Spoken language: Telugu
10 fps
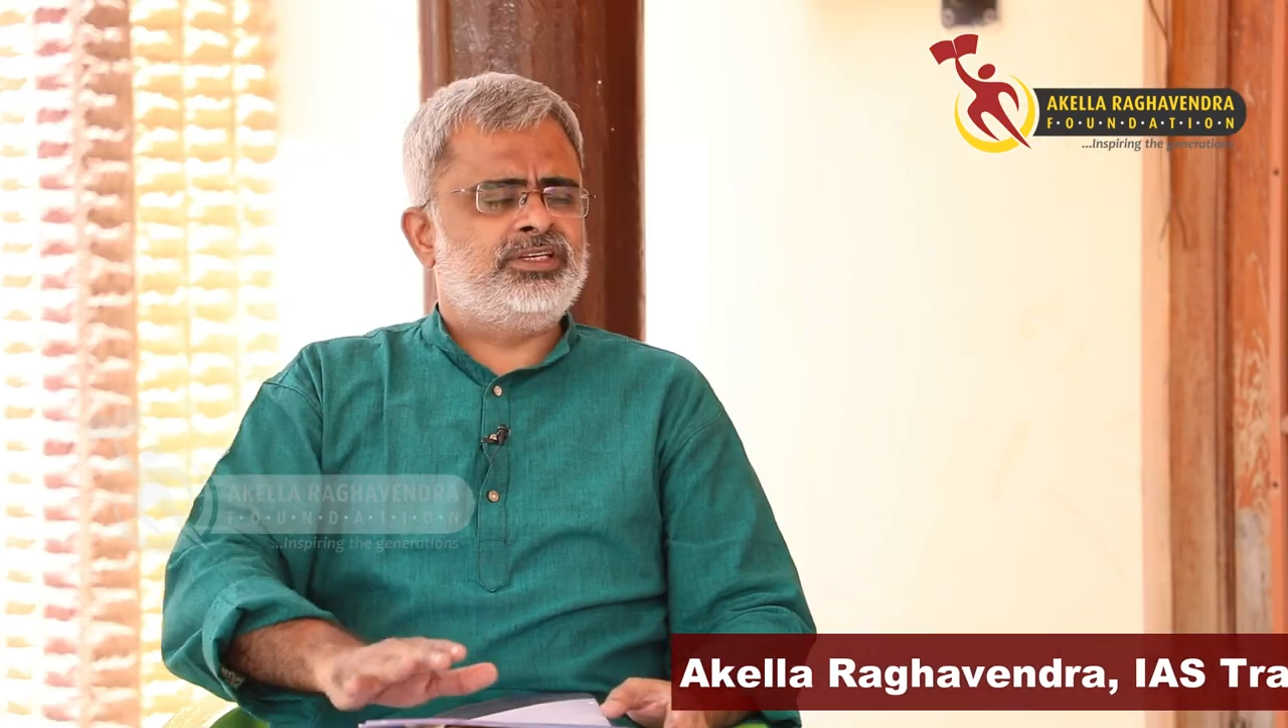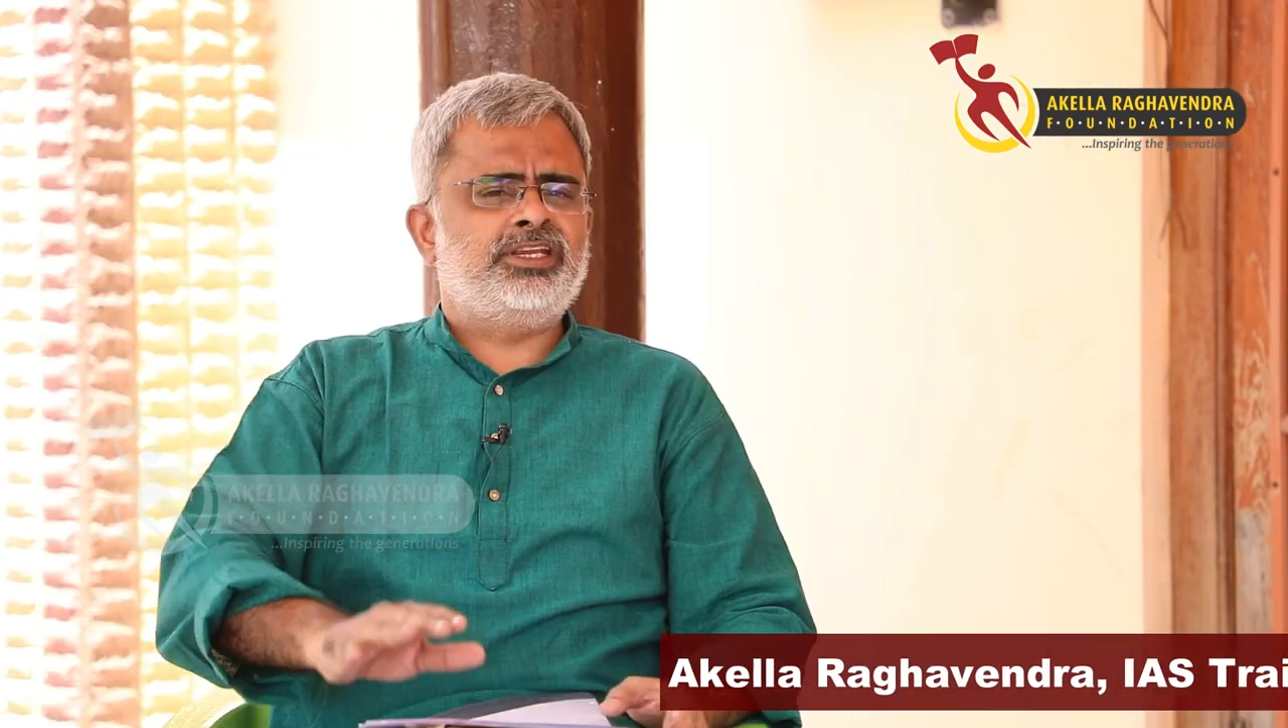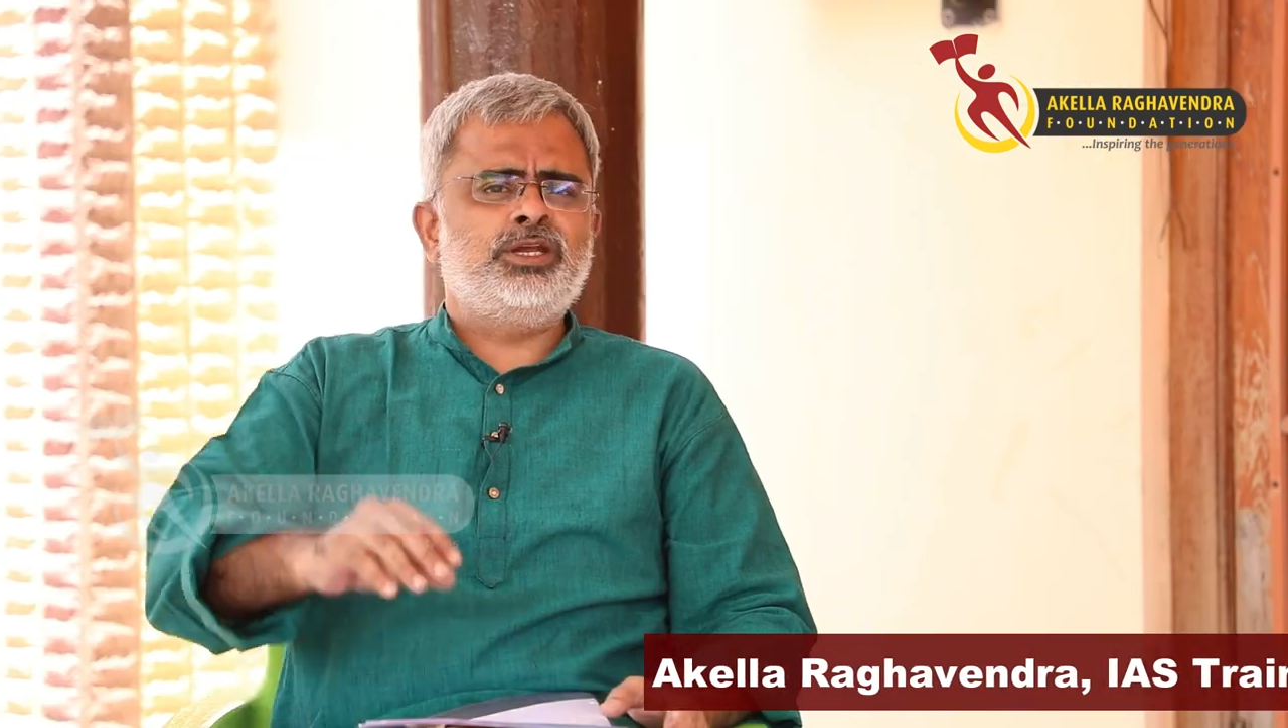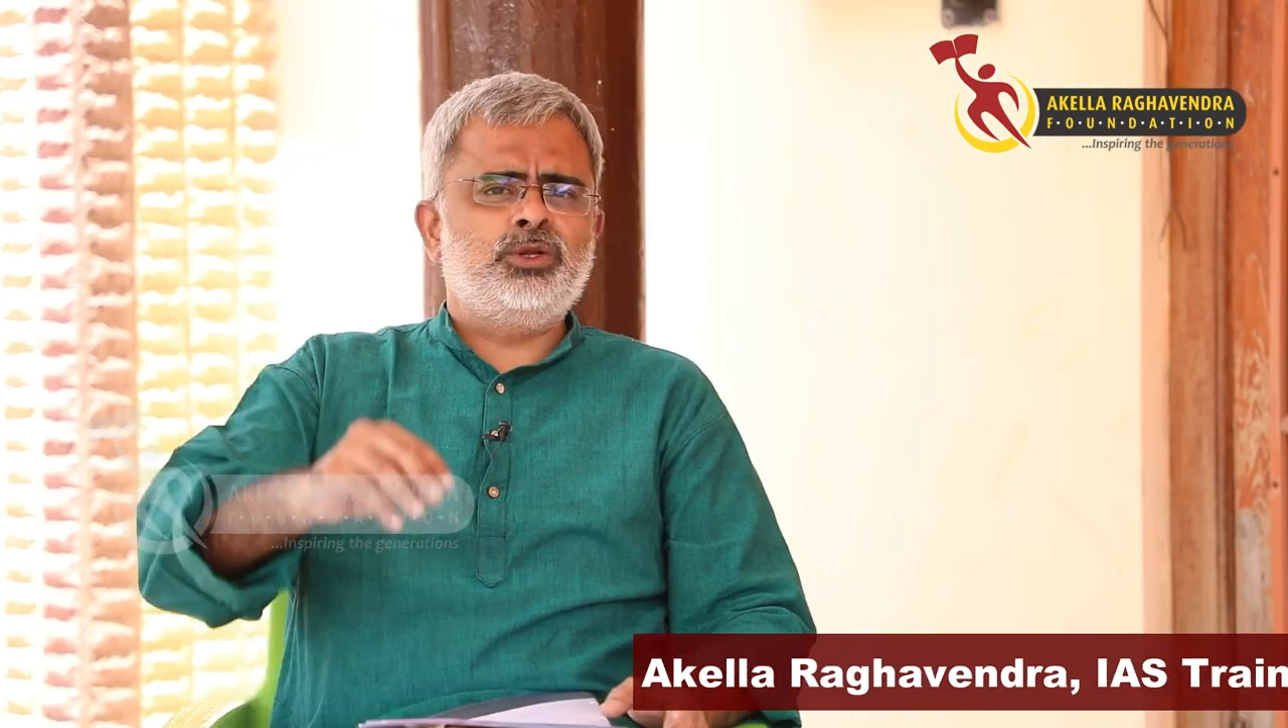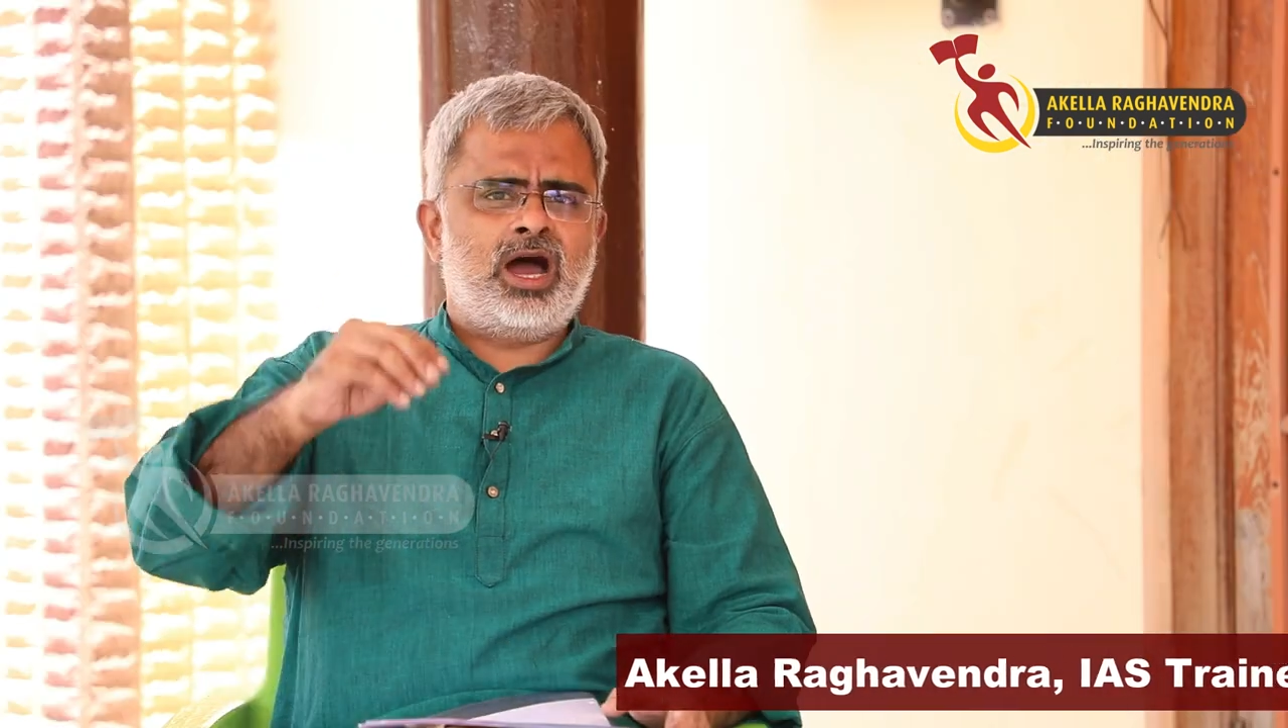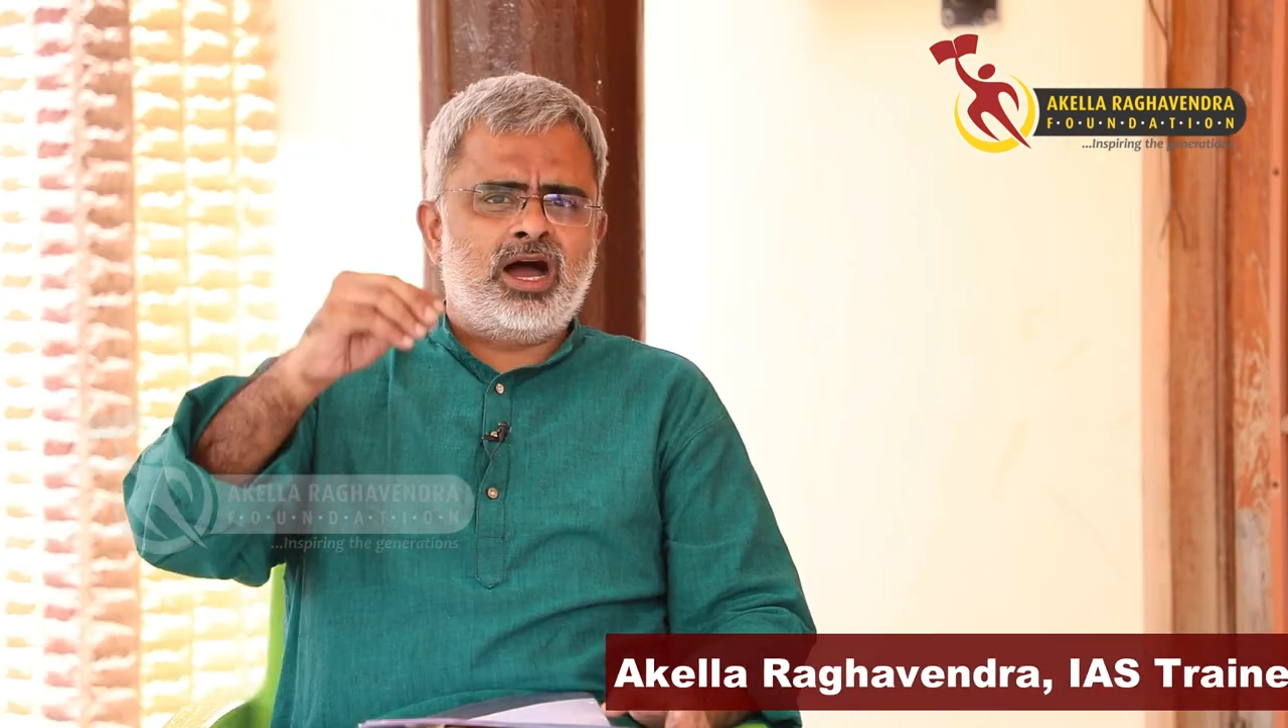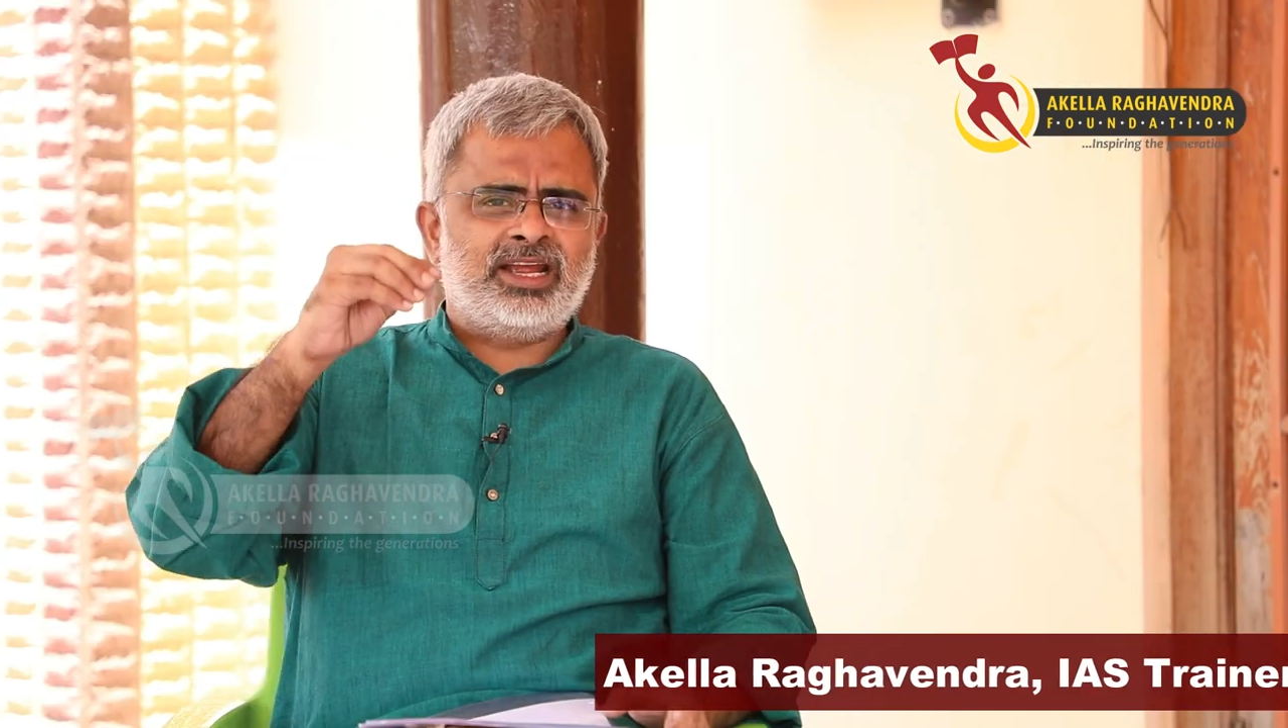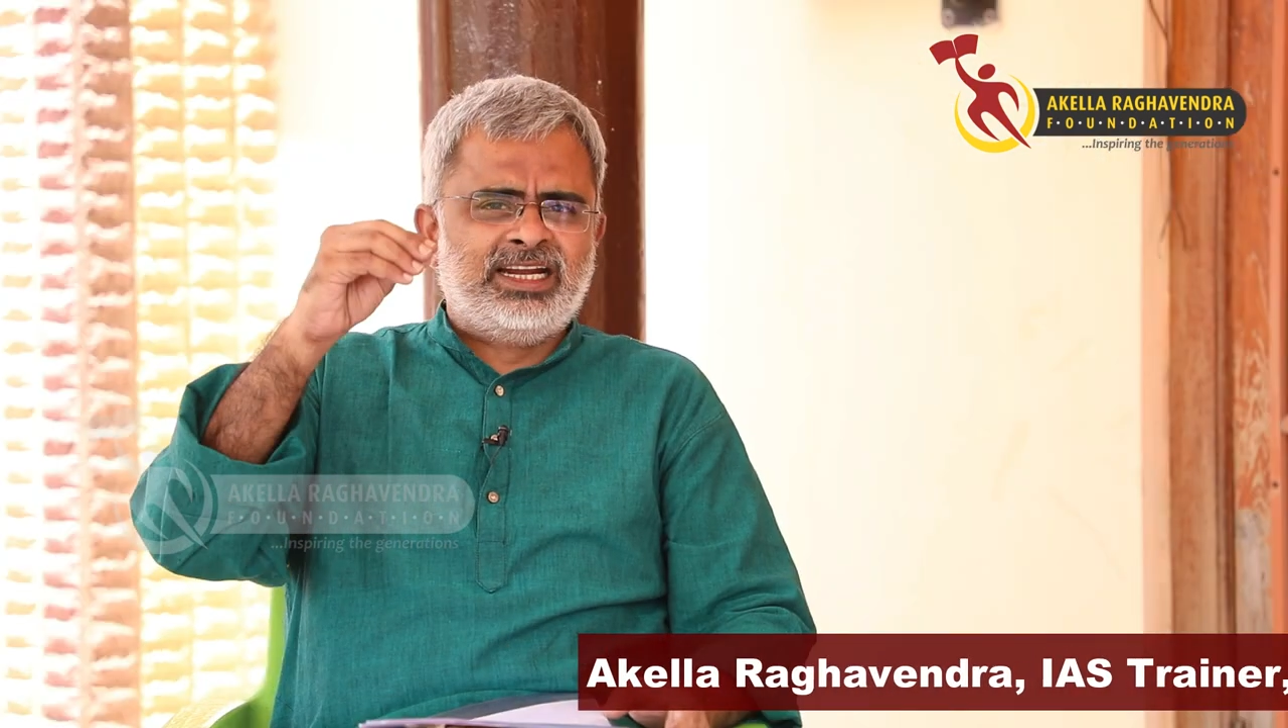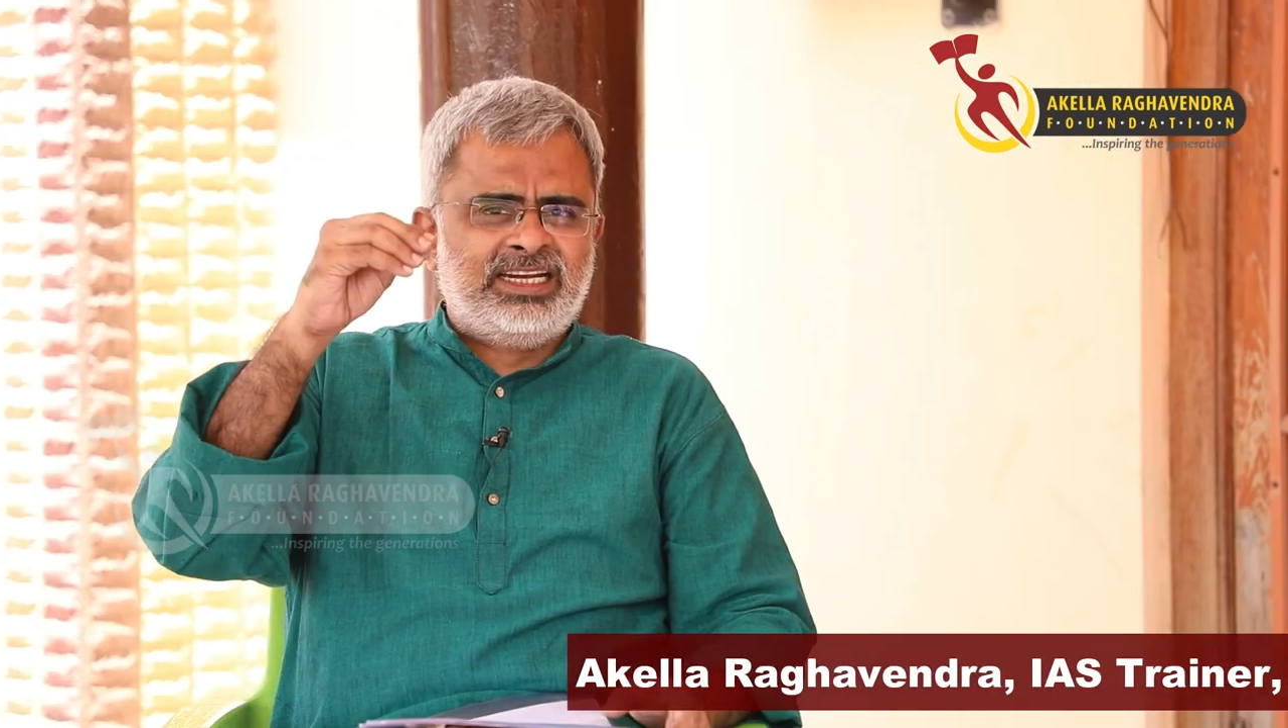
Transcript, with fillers: నేను ఆ